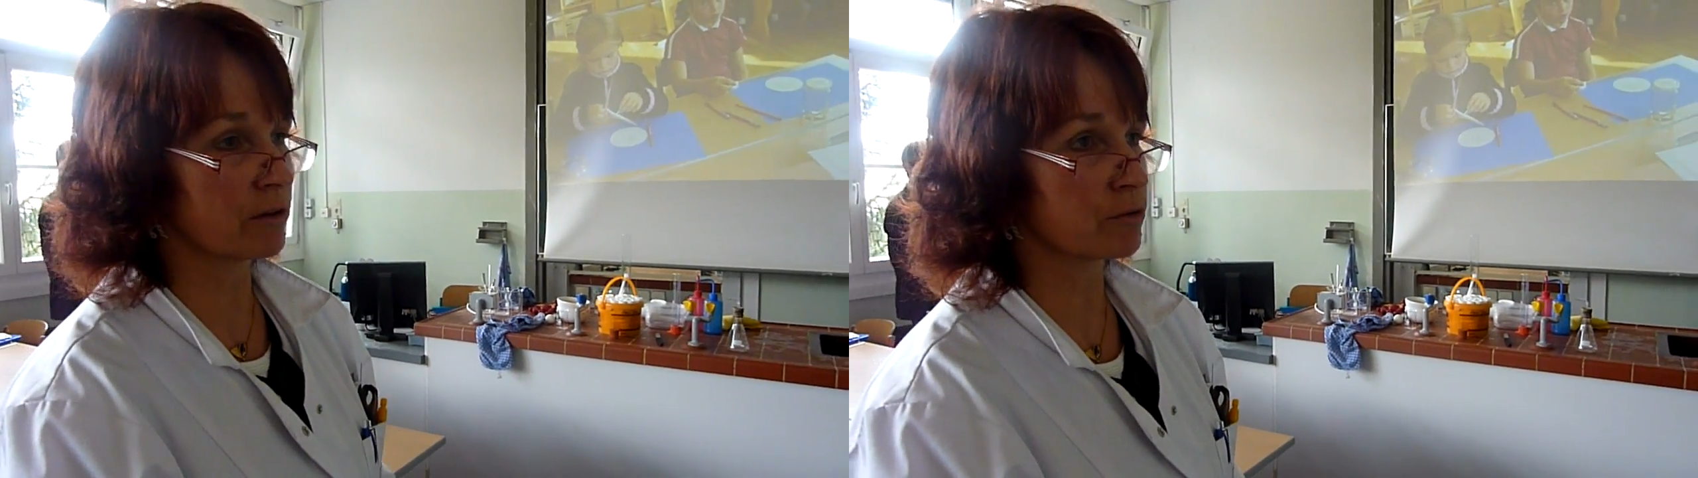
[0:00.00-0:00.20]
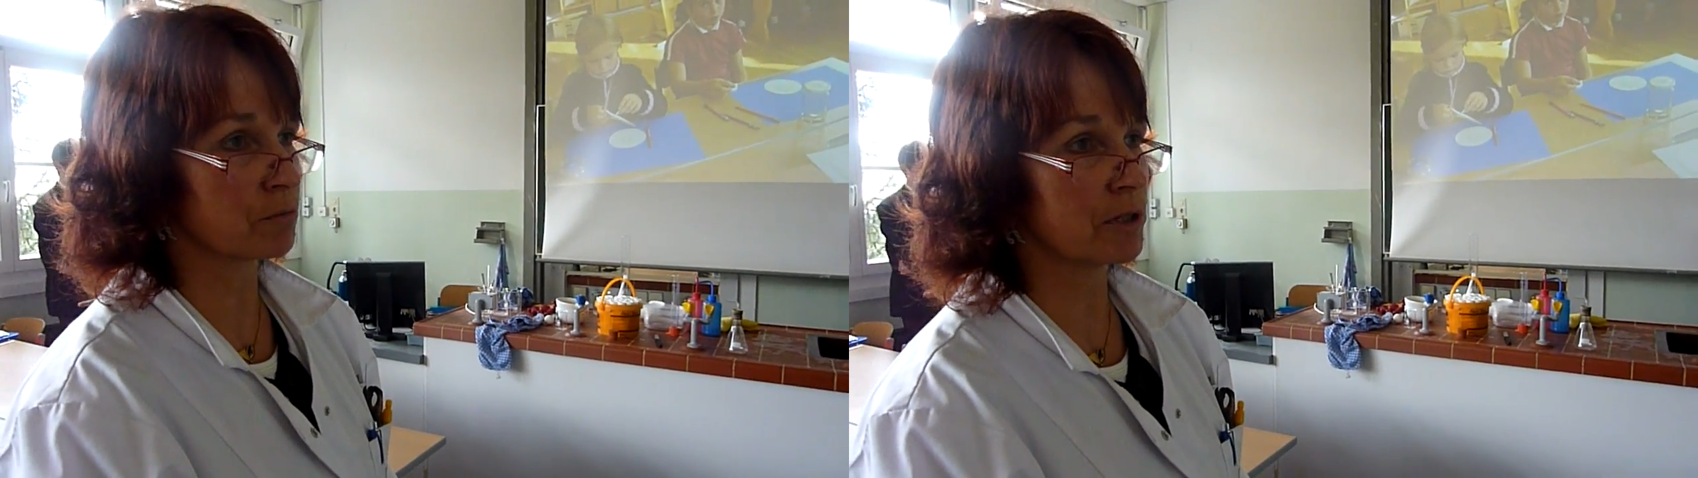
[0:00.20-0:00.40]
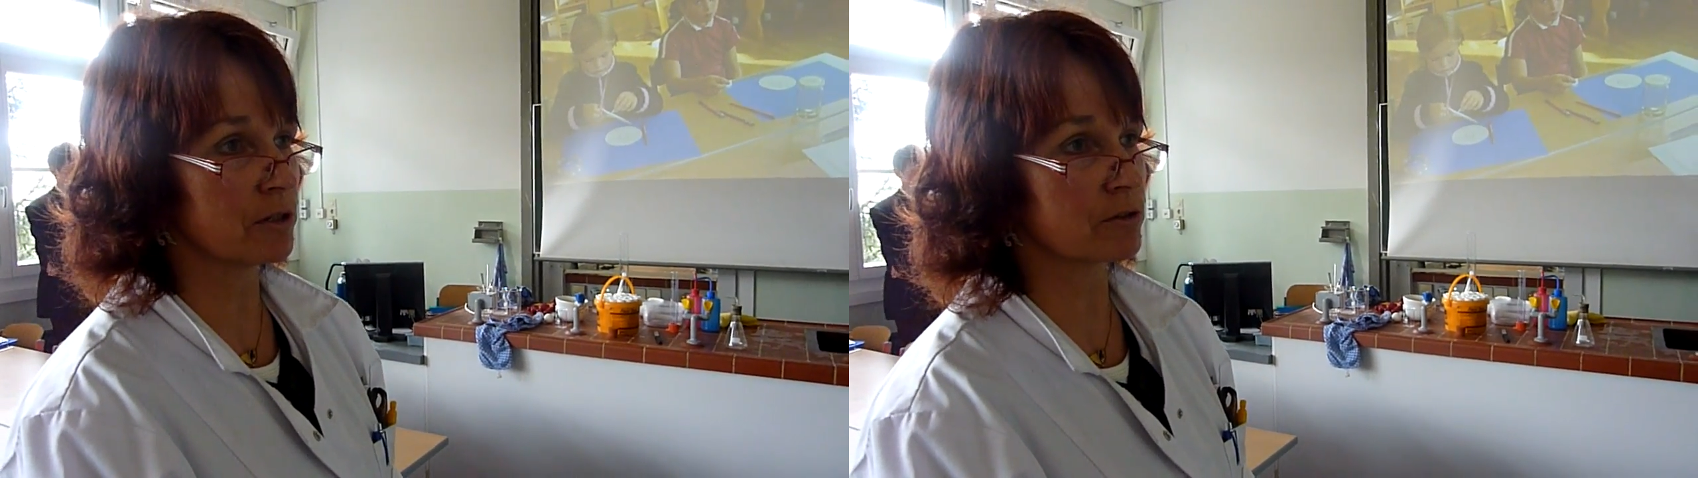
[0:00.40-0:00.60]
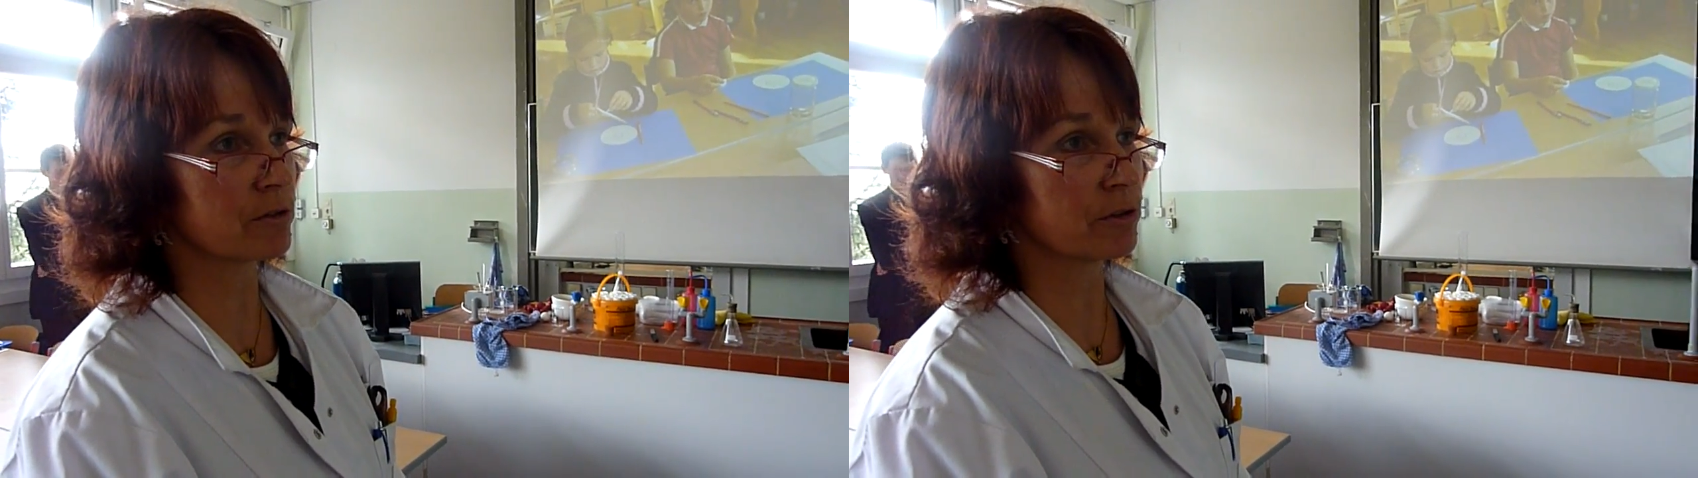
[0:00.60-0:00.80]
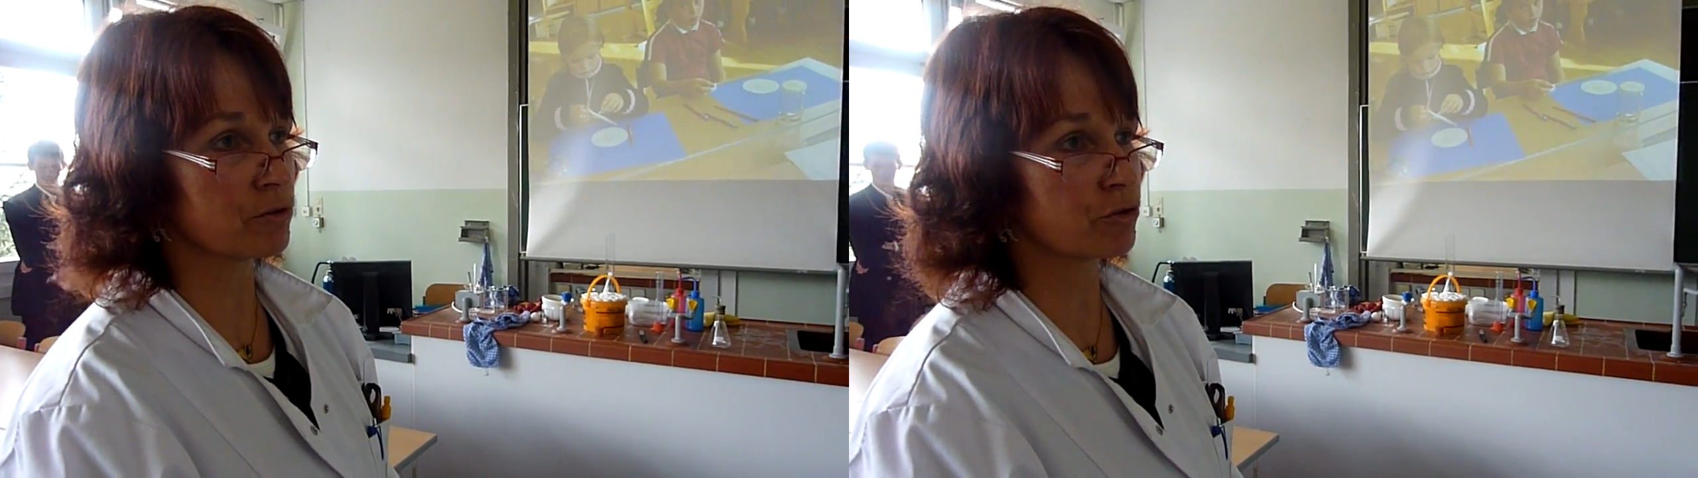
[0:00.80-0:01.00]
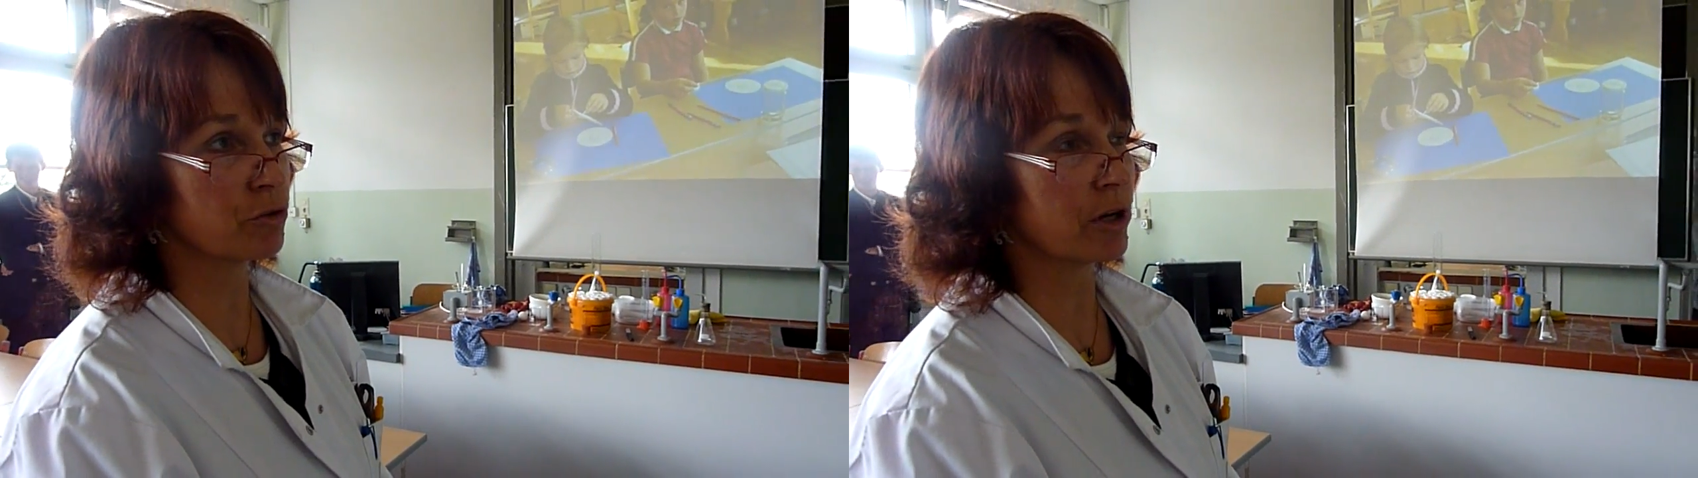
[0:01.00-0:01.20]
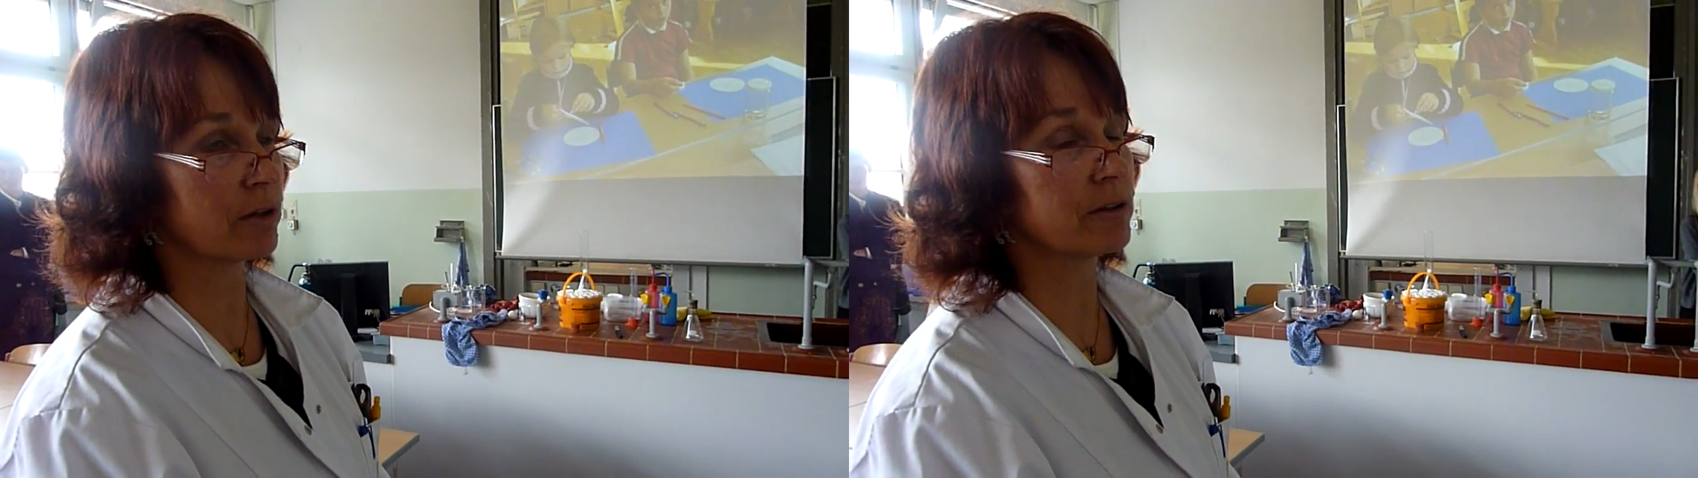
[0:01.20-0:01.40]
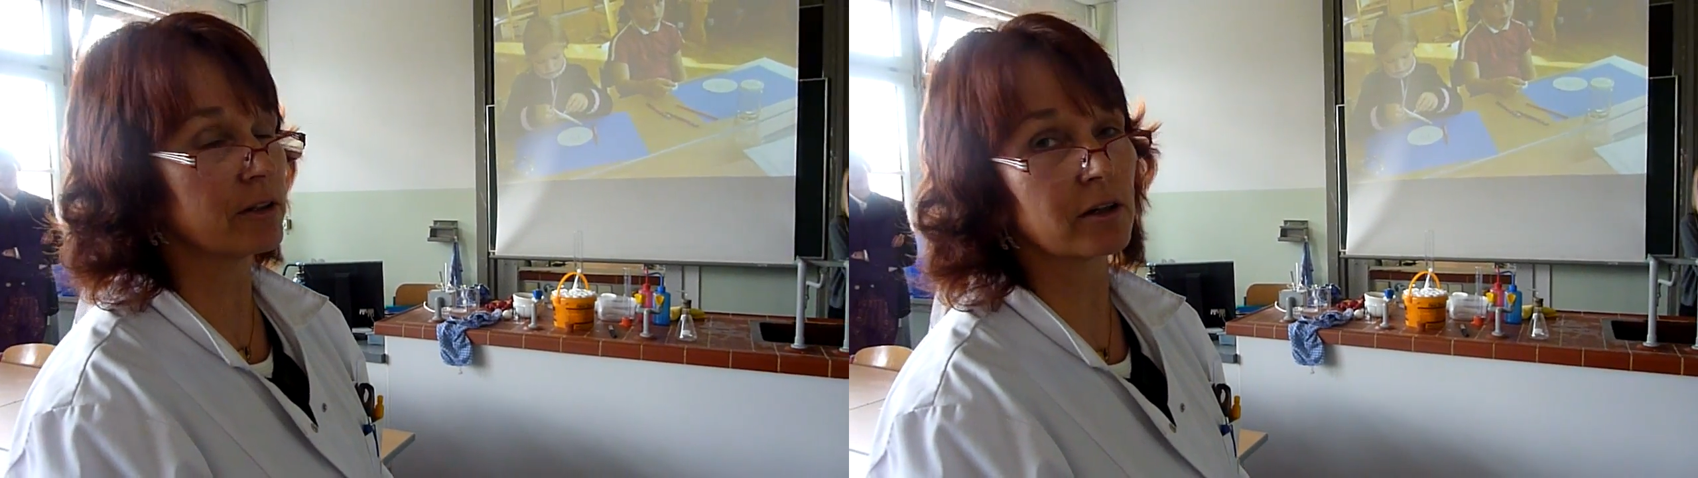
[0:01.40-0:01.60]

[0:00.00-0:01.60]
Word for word: zumindest mhm. den Schülern die